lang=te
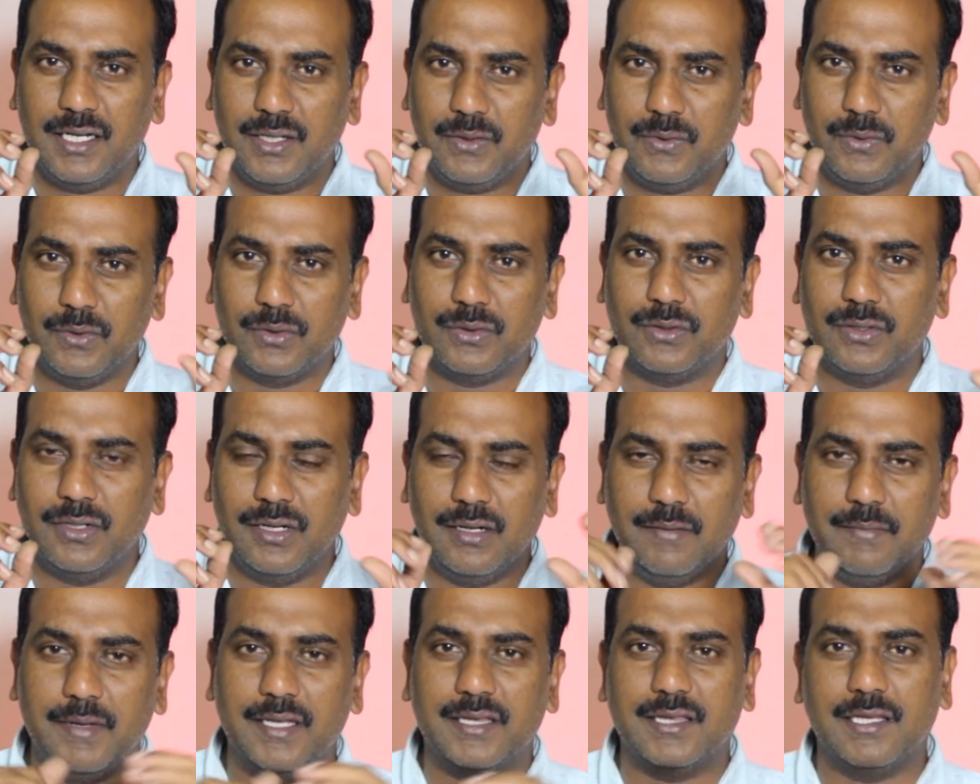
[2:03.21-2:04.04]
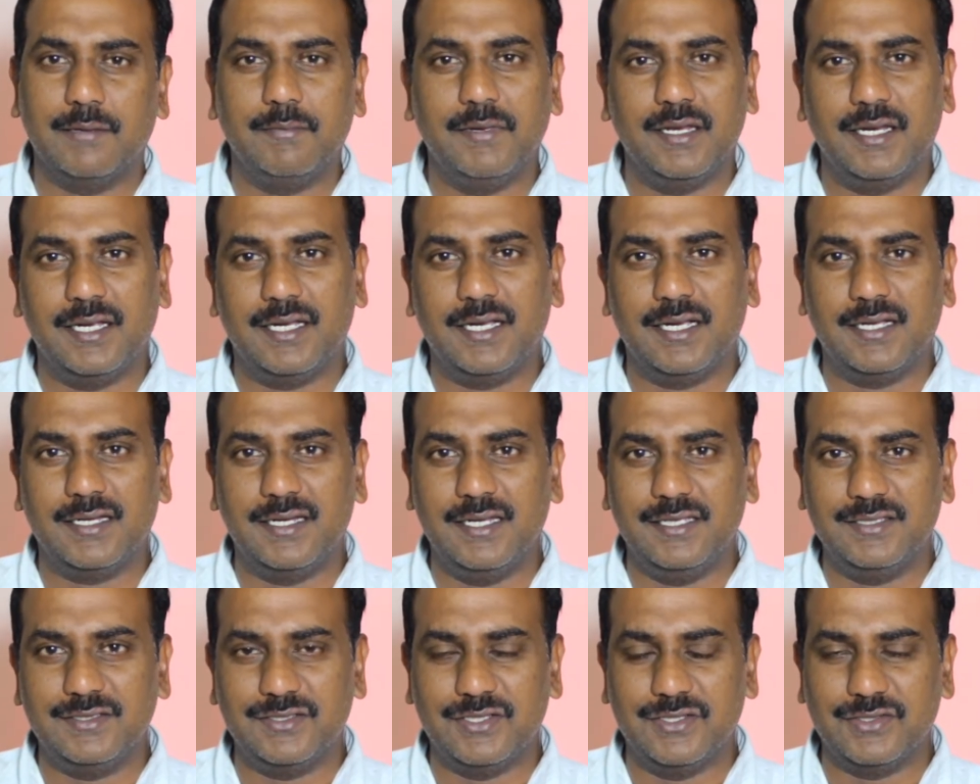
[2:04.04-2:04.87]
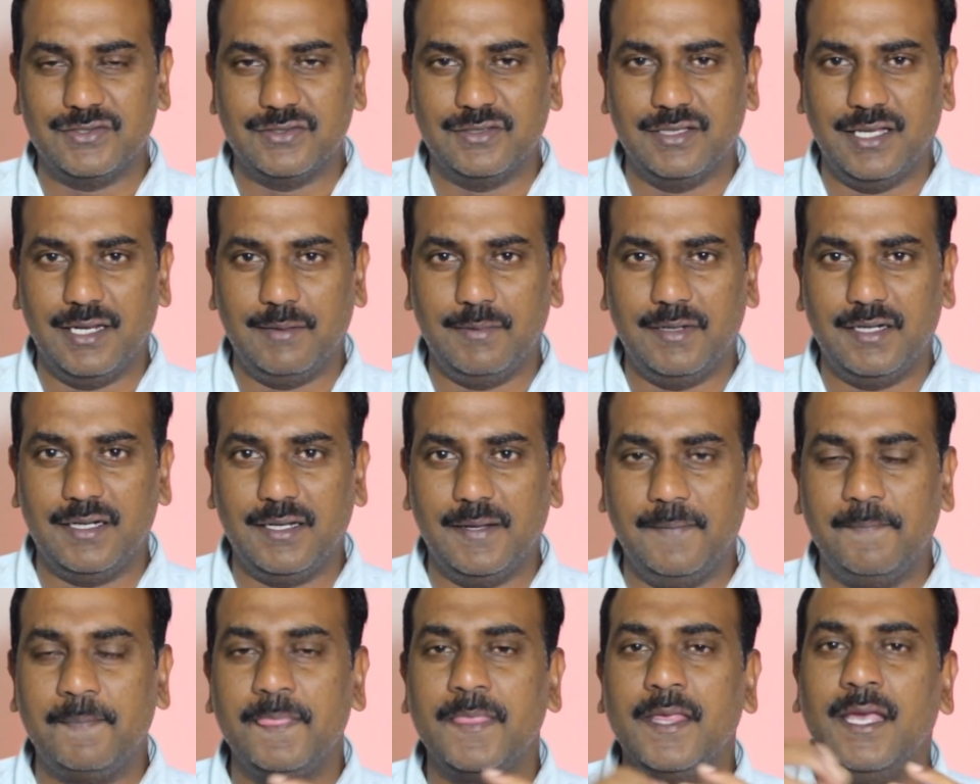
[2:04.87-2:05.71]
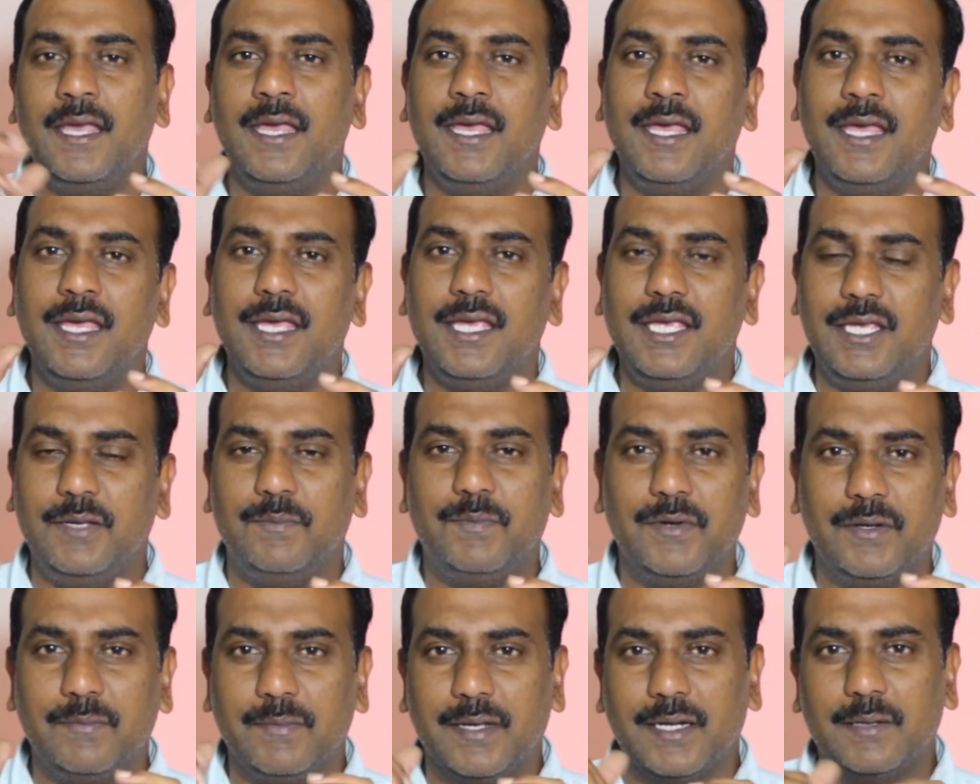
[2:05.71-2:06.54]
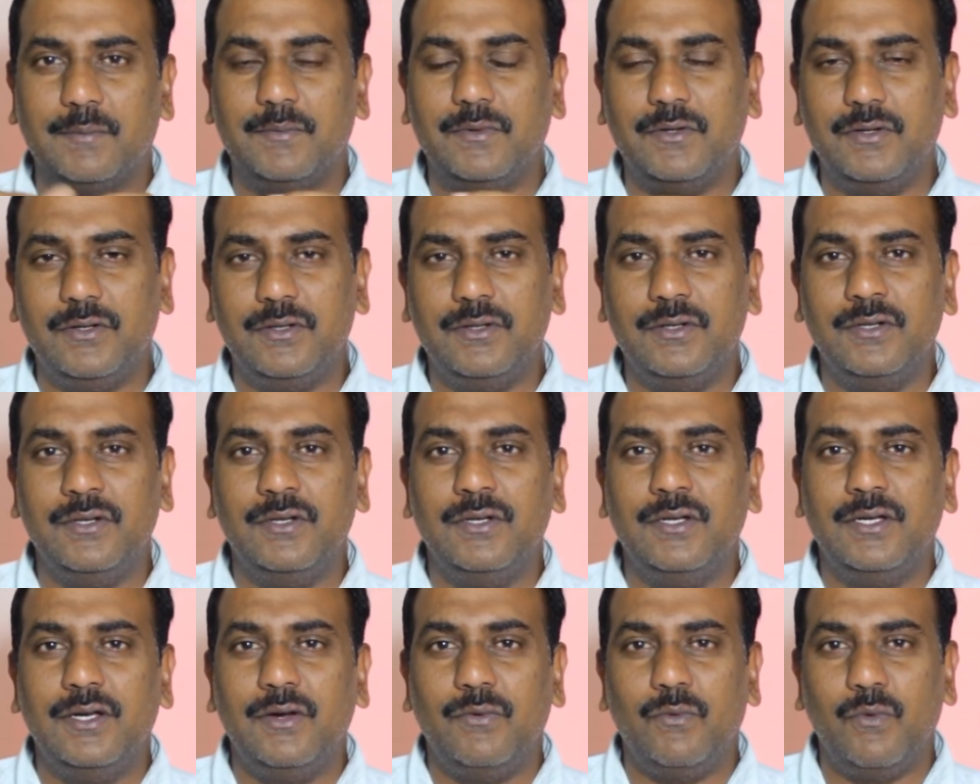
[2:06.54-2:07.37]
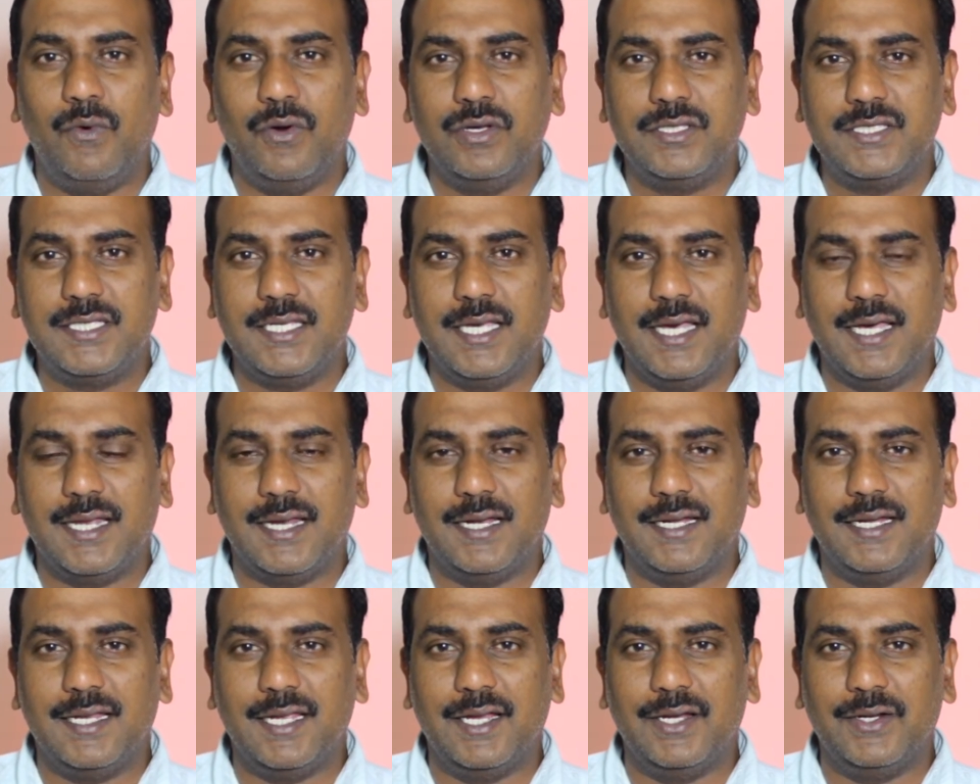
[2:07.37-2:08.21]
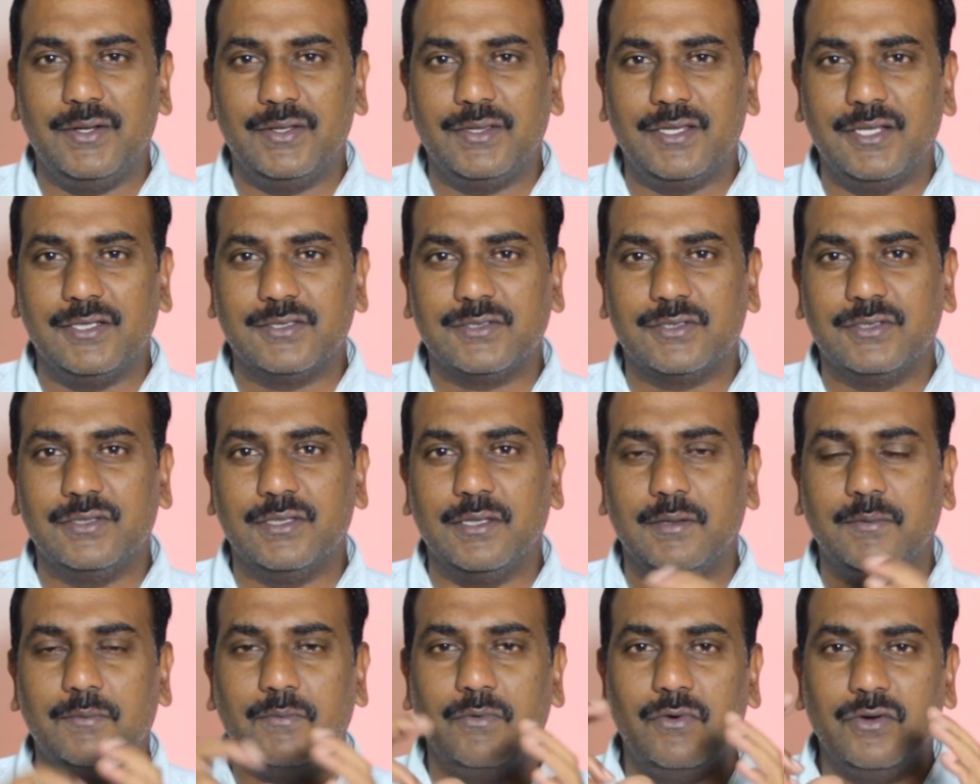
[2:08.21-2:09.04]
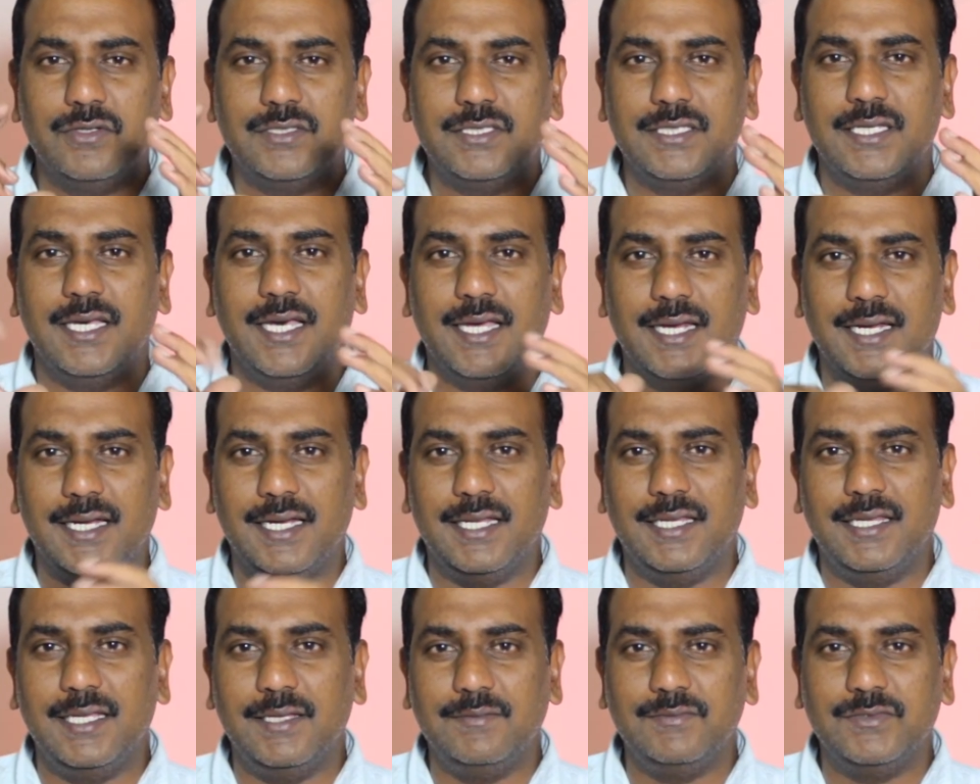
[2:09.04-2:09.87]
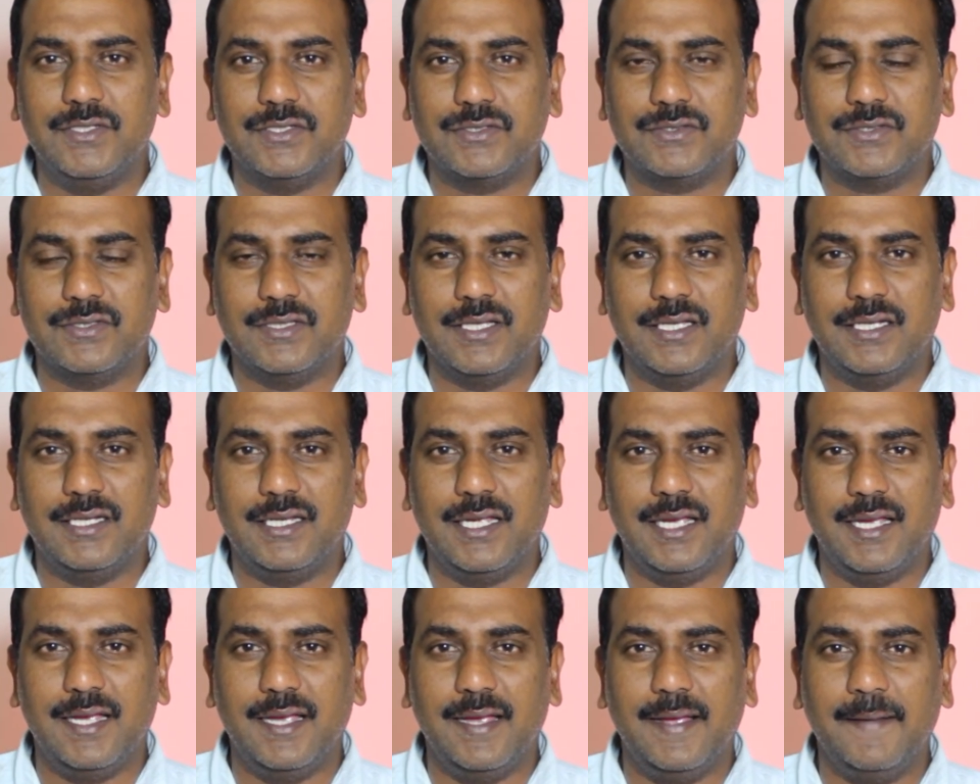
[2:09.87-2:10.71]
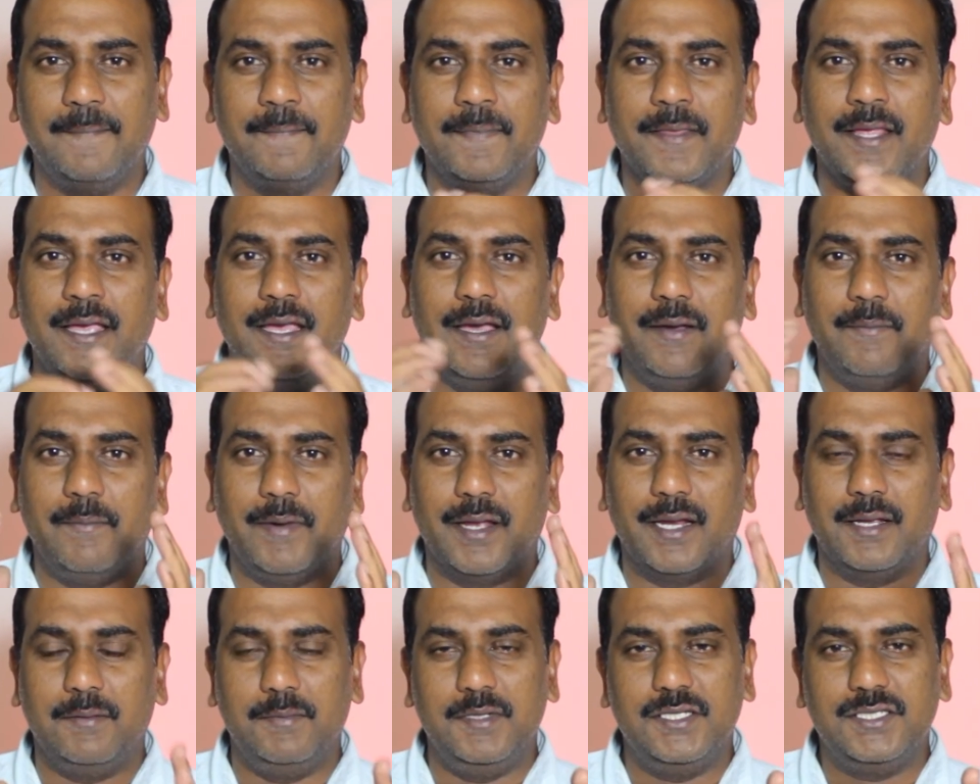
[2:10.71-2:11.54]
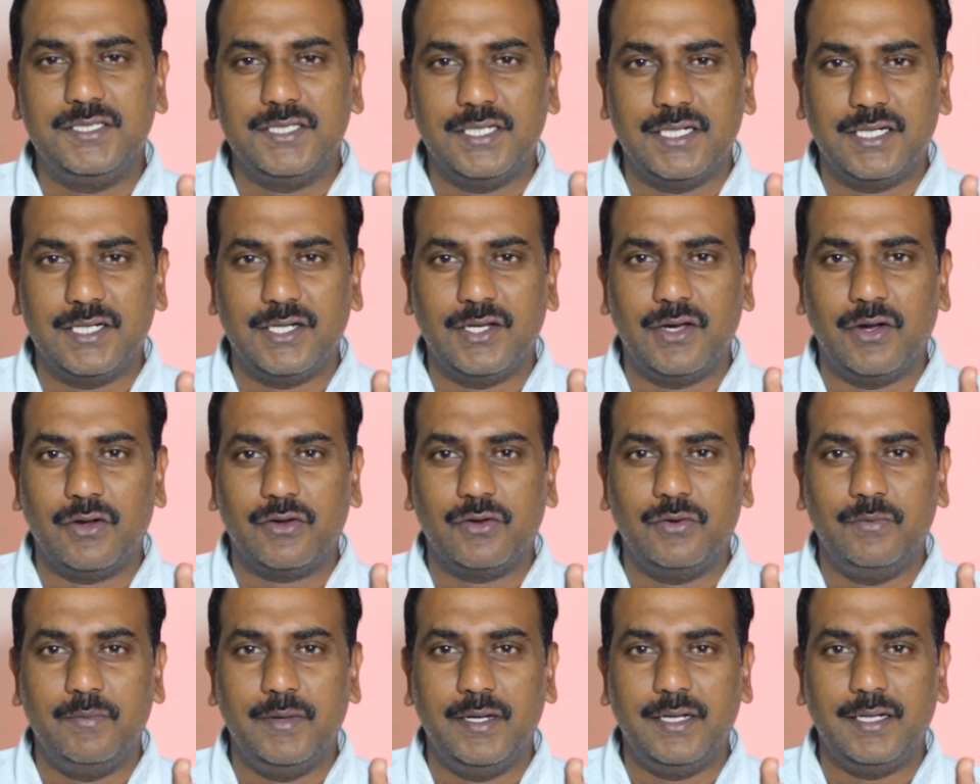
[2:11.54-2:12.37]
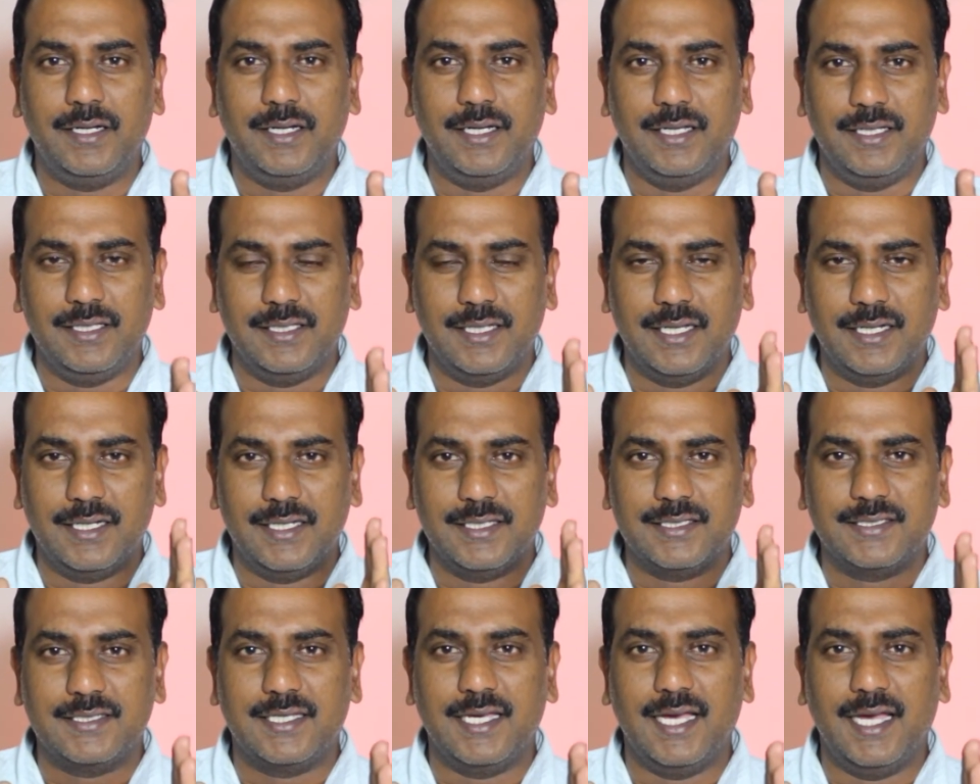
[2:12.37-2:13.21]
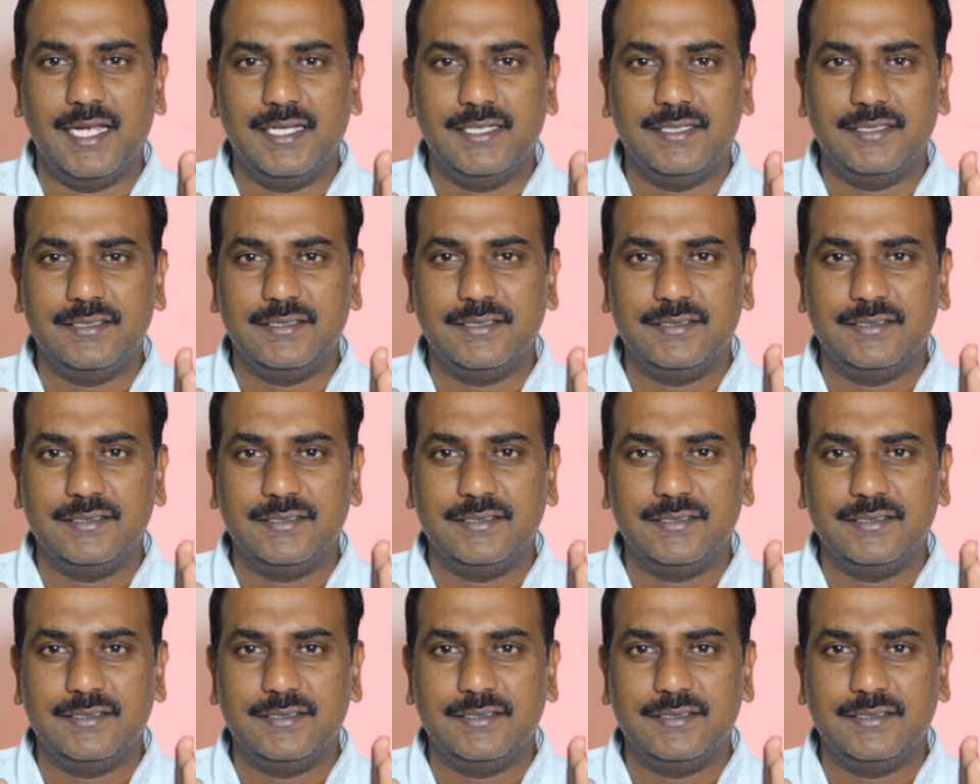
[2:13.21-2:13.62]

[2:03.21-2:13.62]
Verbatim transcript: అంటే గుర్తులను మాత్రమే రికగ్నైజ్ చేస్తుంది అనమాట ఇప్పుడు మనము ఓసీఆర్ అంటే ఏంటో తెలుసుకుందాం ఓసీఆర్ అనేది ఏం చేస్తుందంటే మనం ఇచ్చిన డాక్యుమెంట్ని అంటే స్కాన్